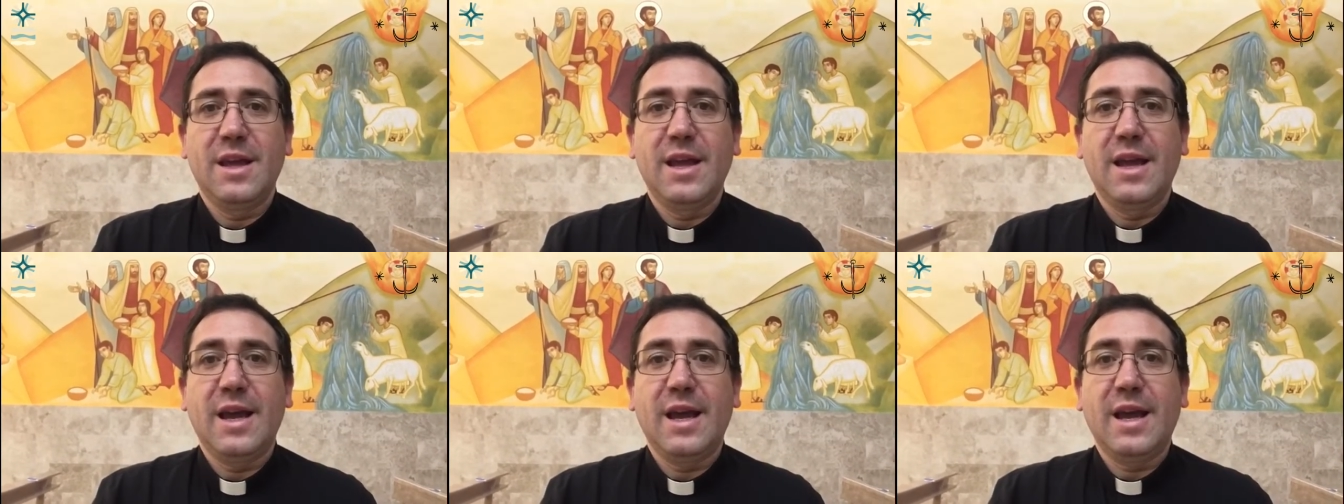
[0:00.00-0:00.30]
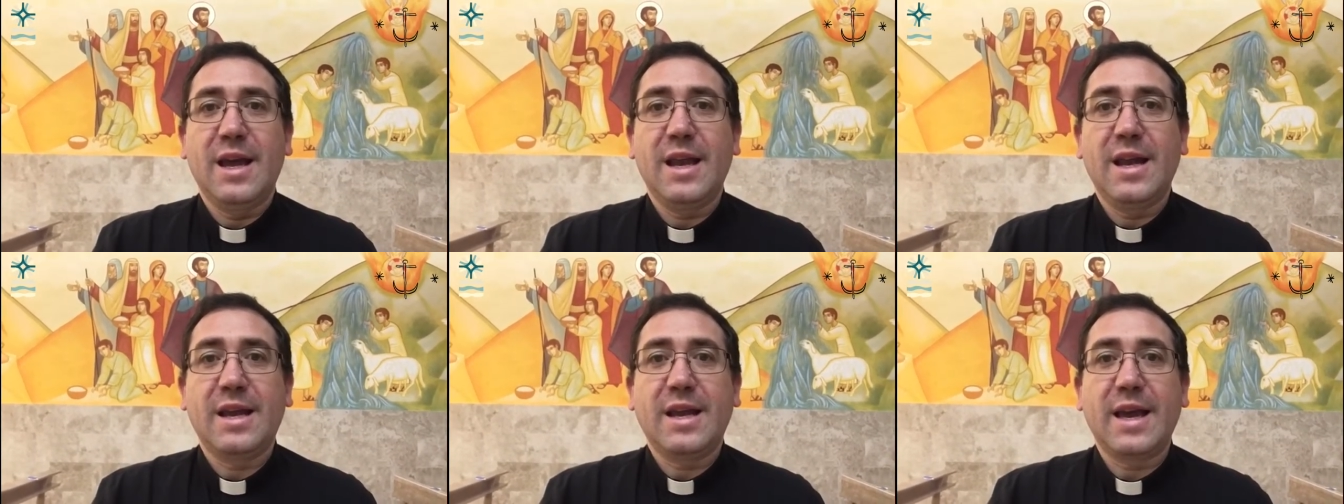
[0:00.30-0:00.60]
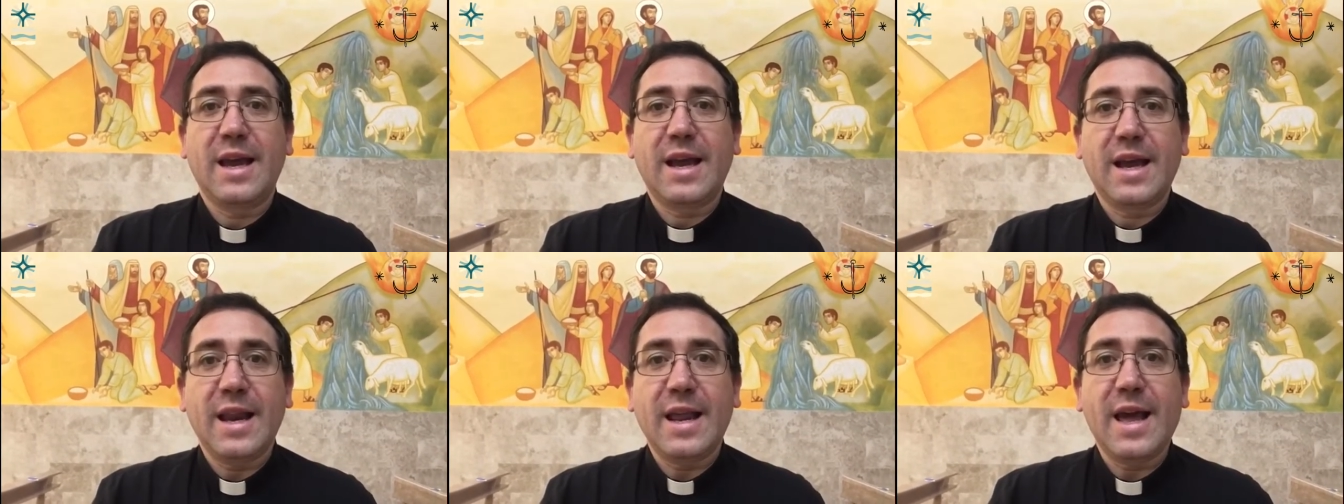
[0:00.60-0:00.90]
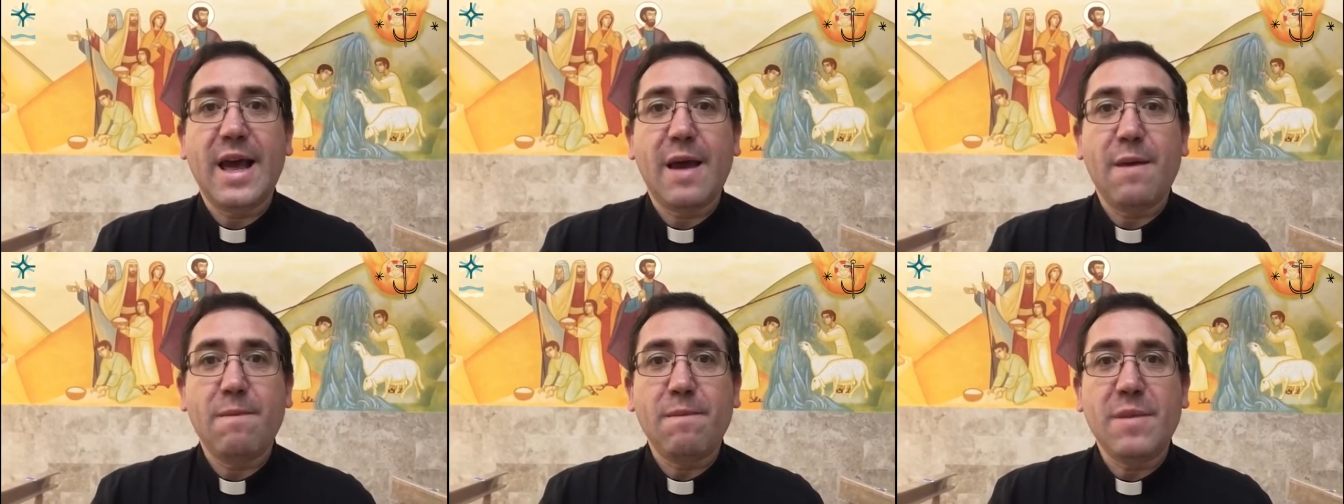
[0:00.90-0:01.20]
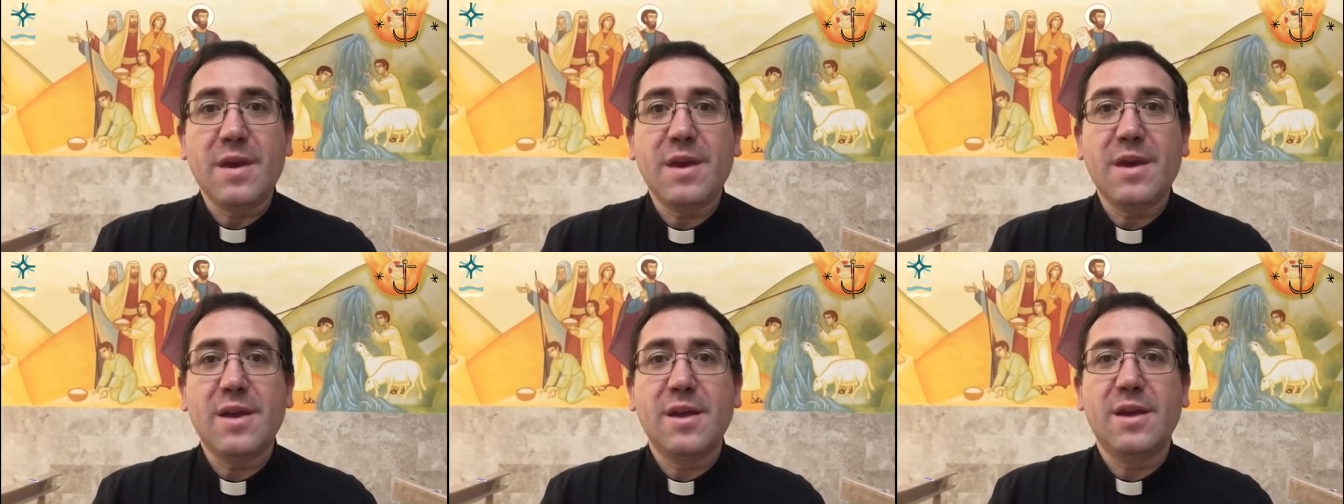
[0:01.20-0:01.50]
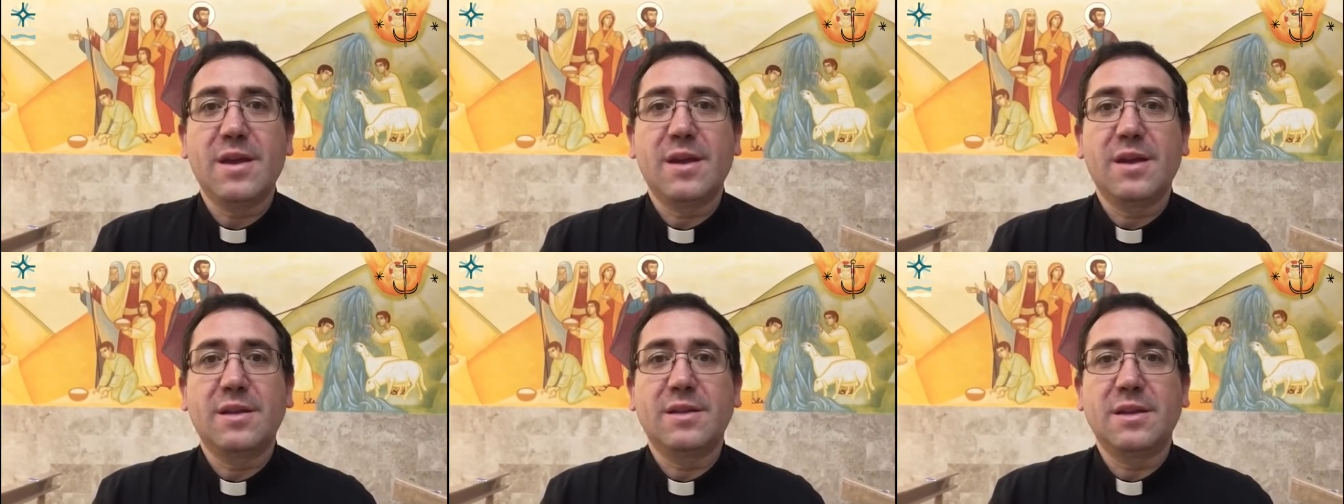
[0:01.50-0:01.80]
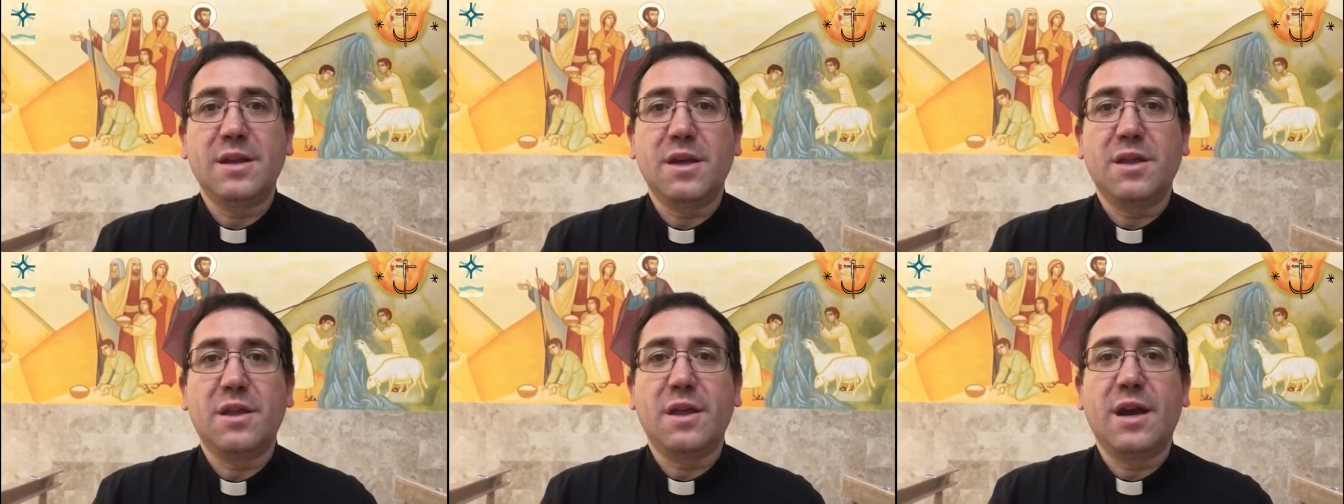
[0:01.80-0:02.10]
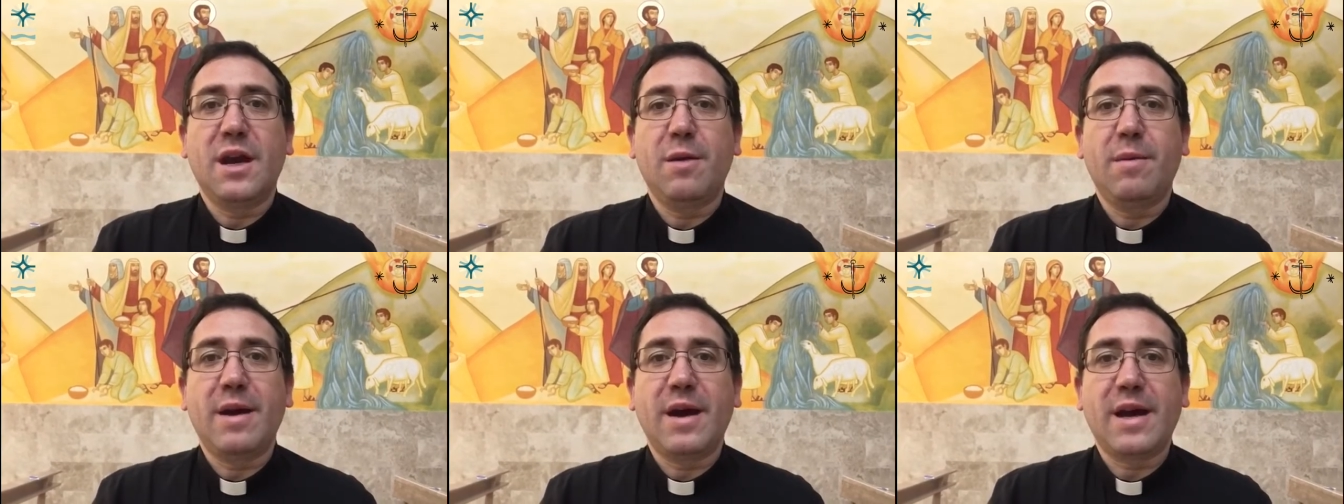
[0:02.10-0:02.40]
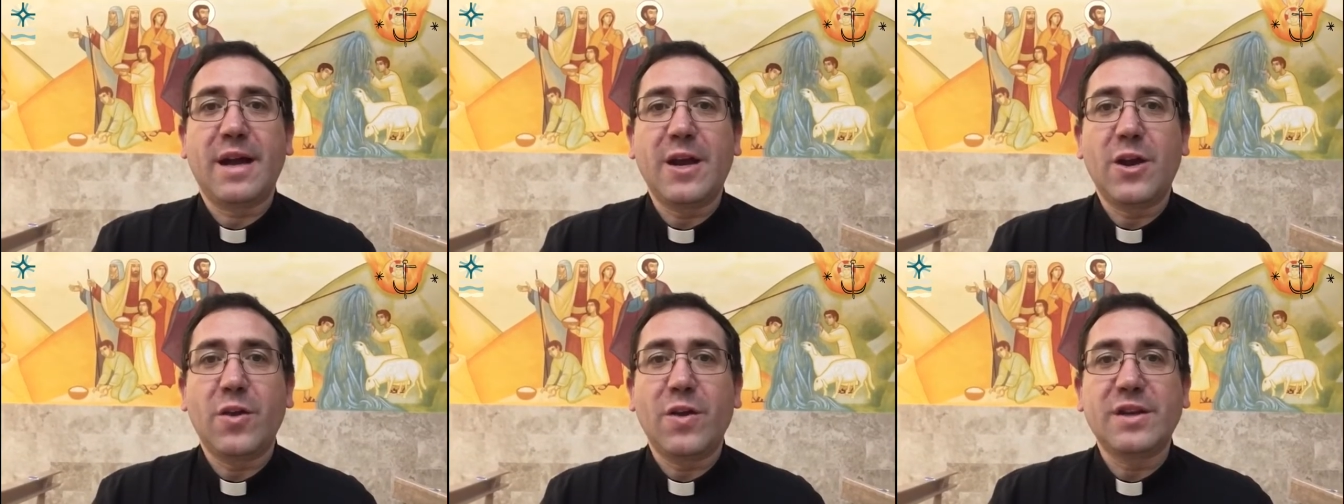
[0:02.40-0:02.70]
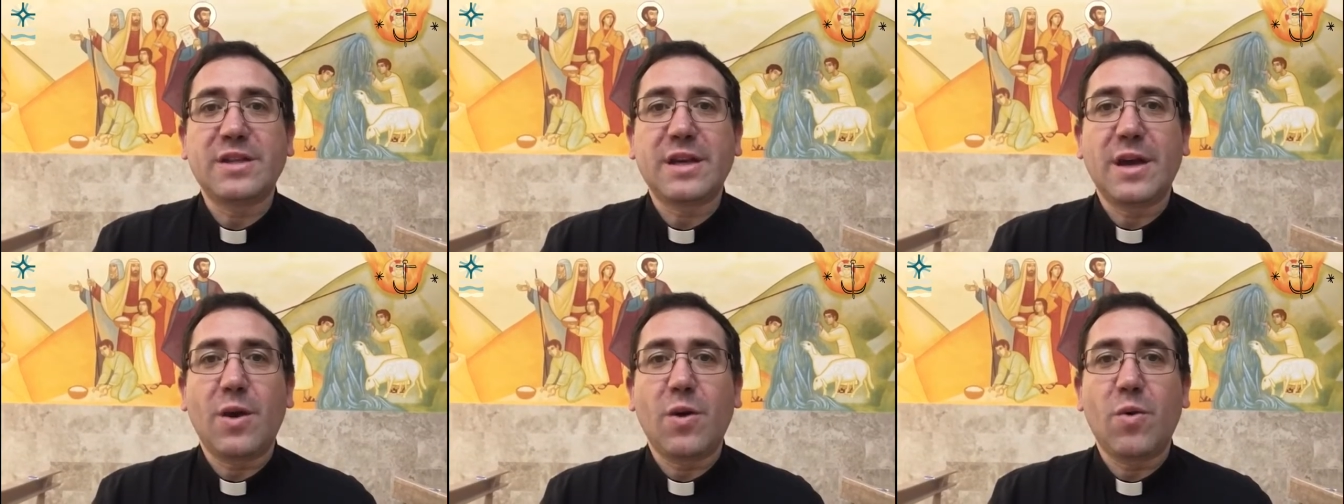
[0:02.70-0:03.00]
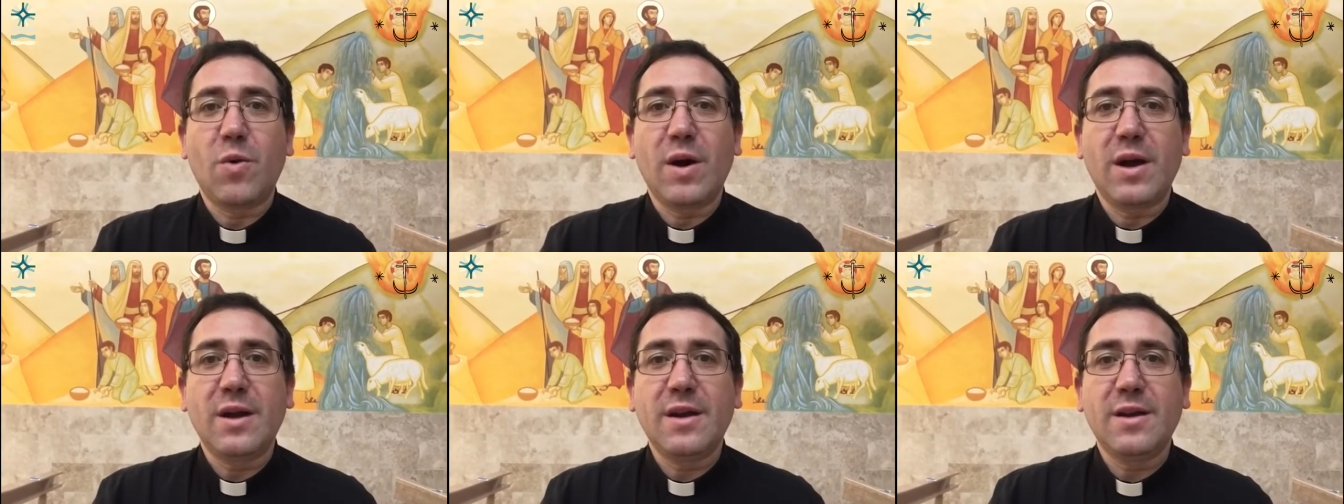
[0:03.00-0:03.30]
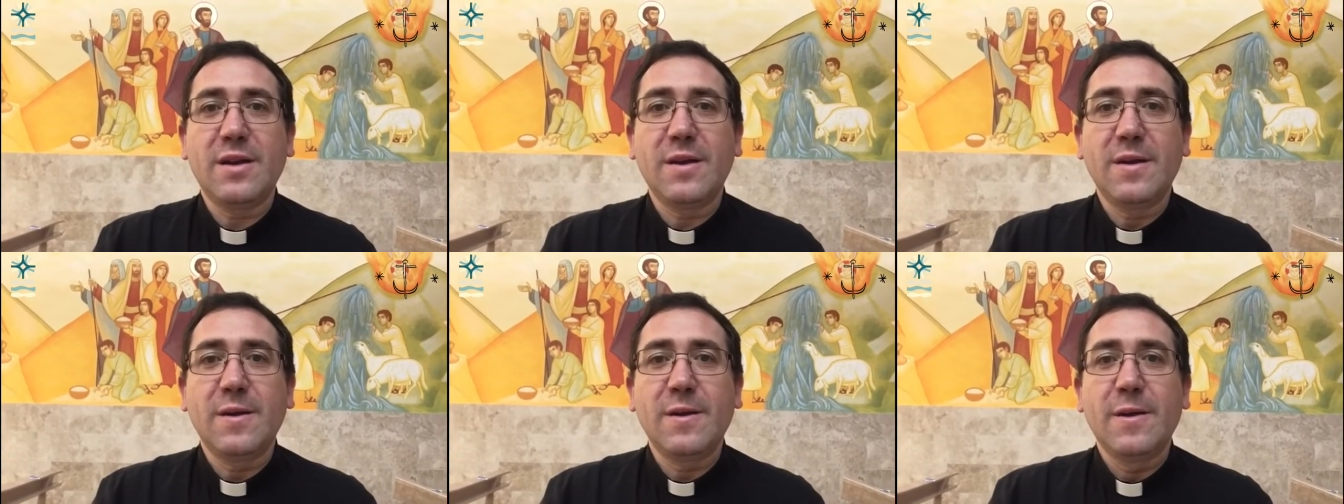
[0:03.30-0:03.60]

El que crea en mí, dice en el Evangelio de San Juan,